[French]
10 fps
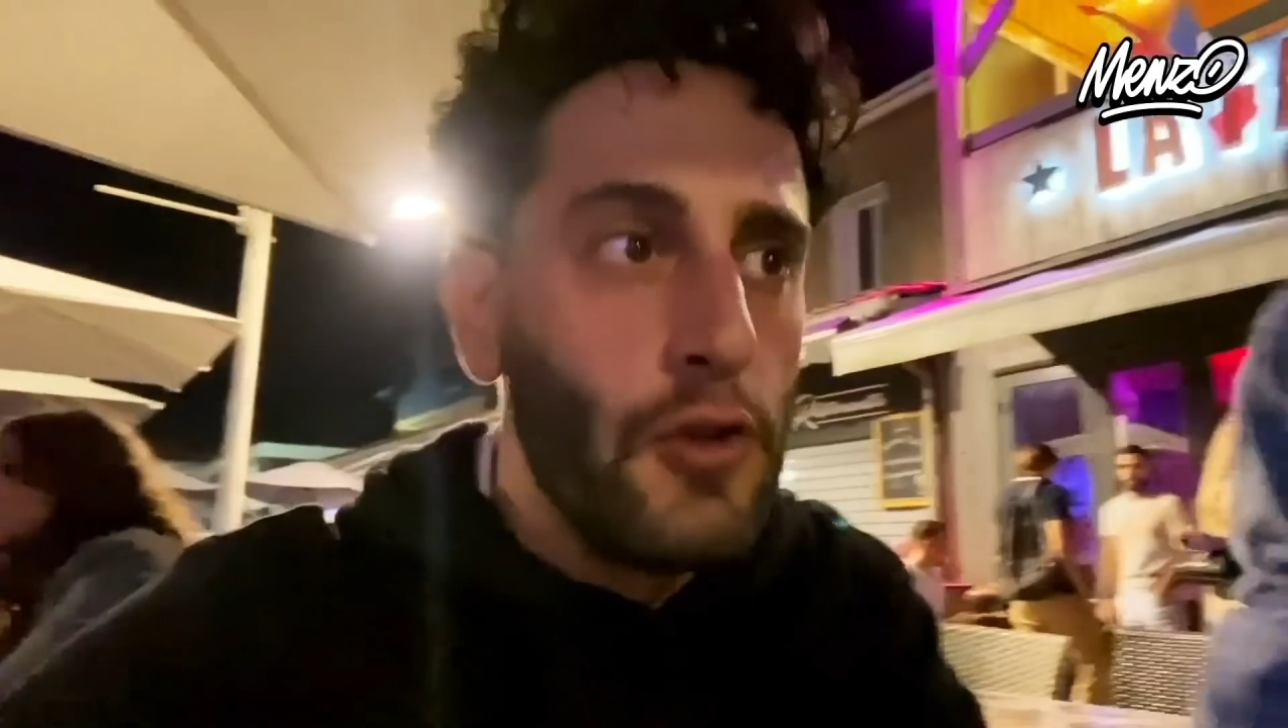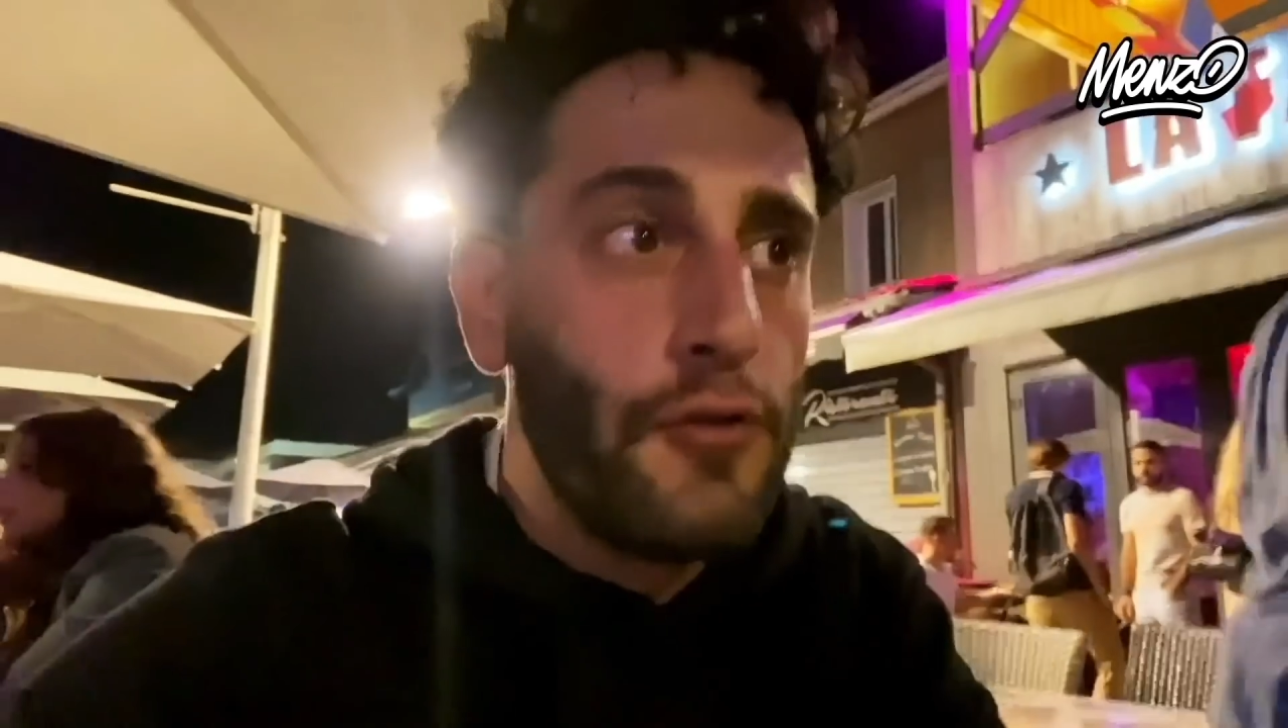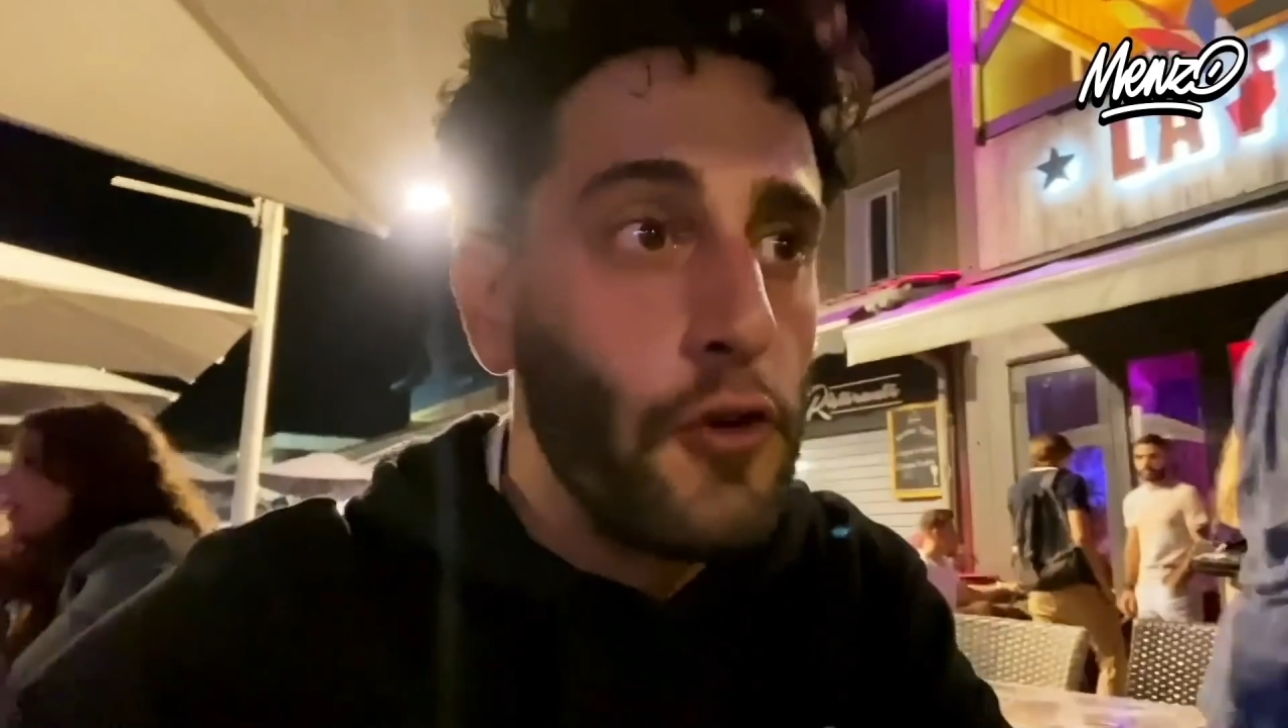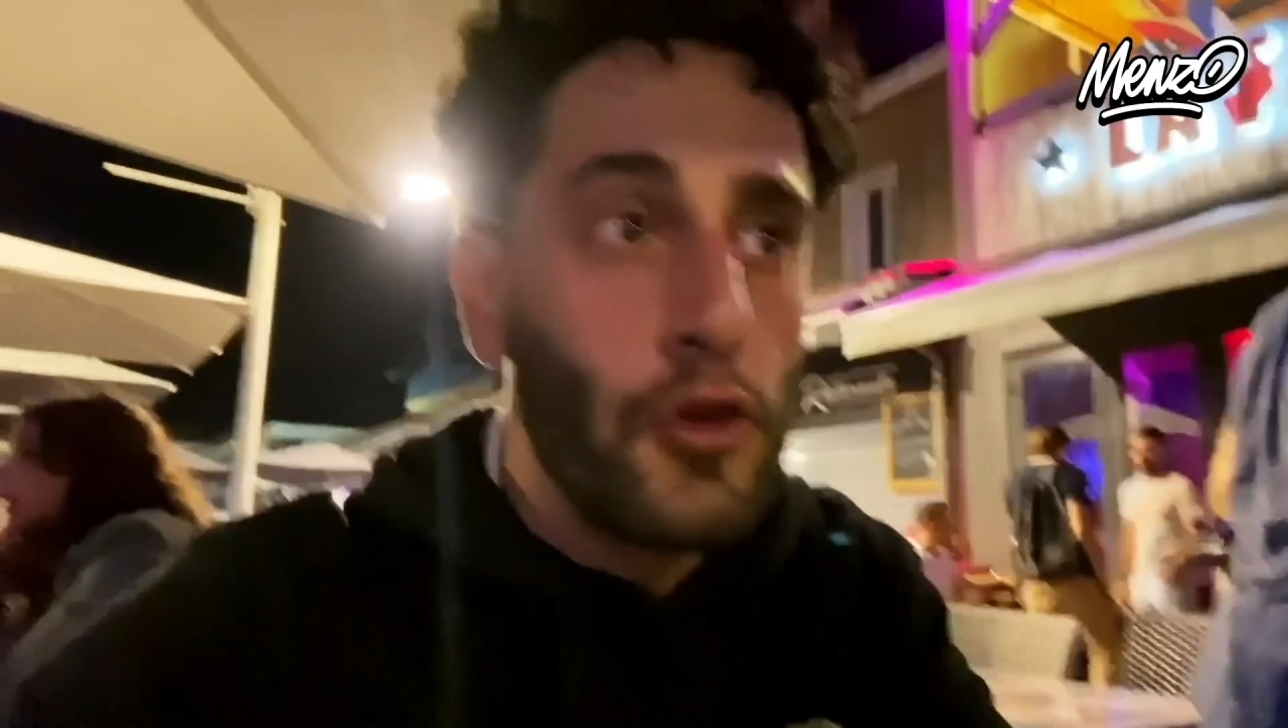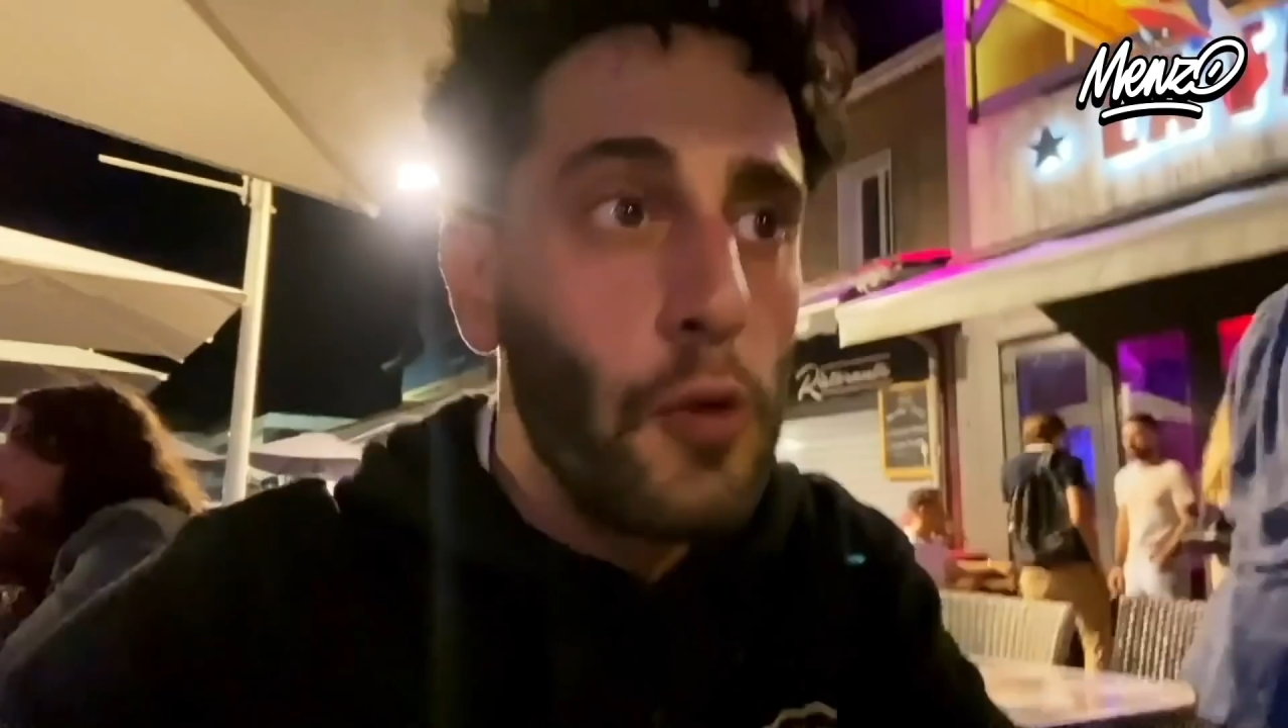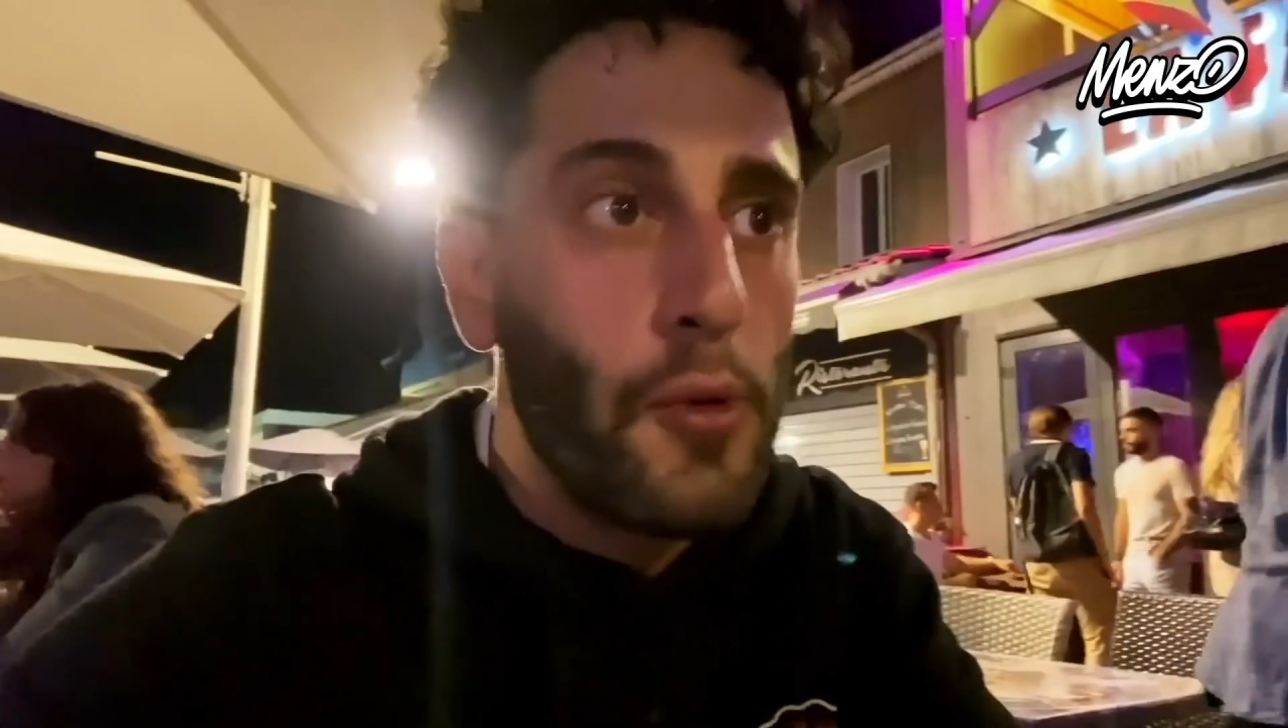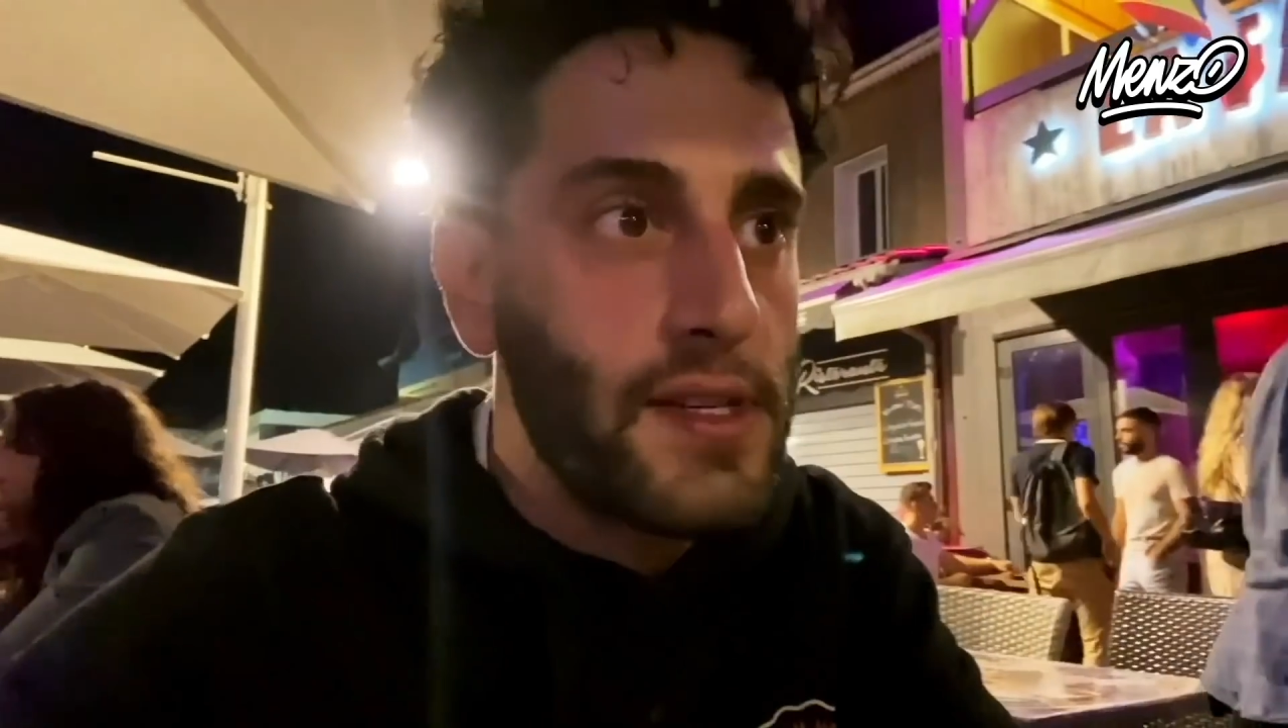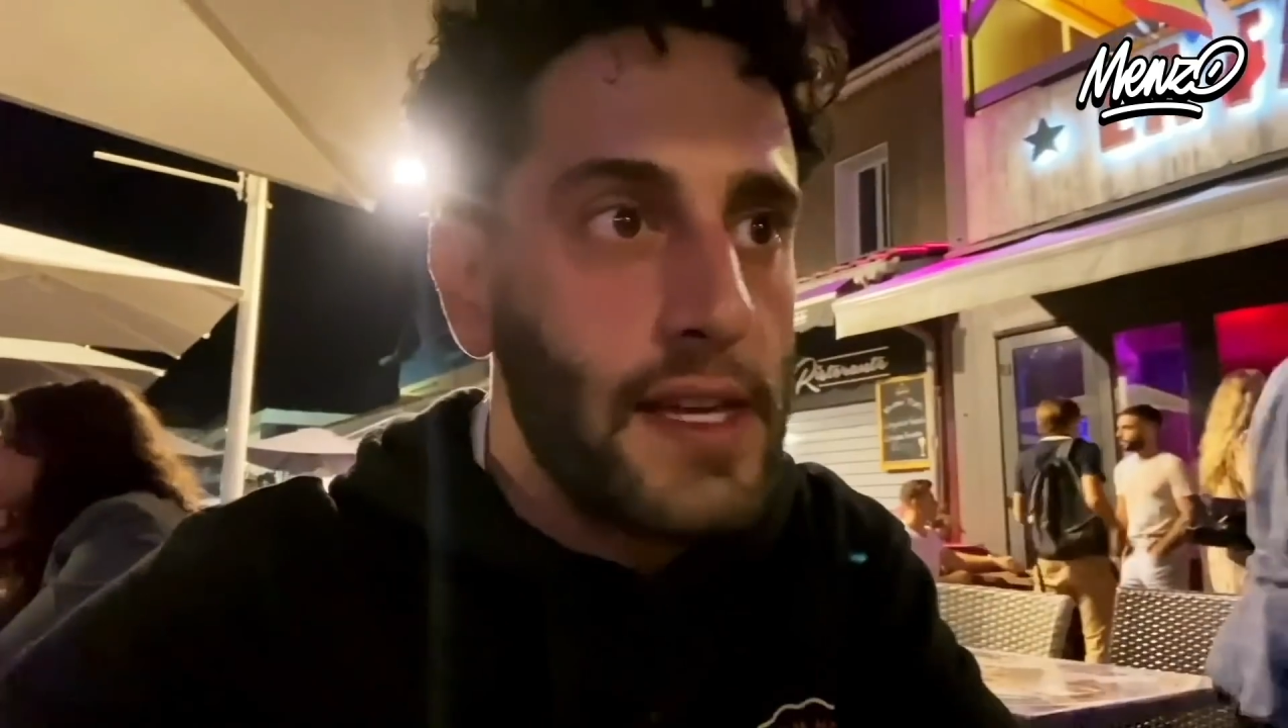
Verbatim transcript: photo pour sa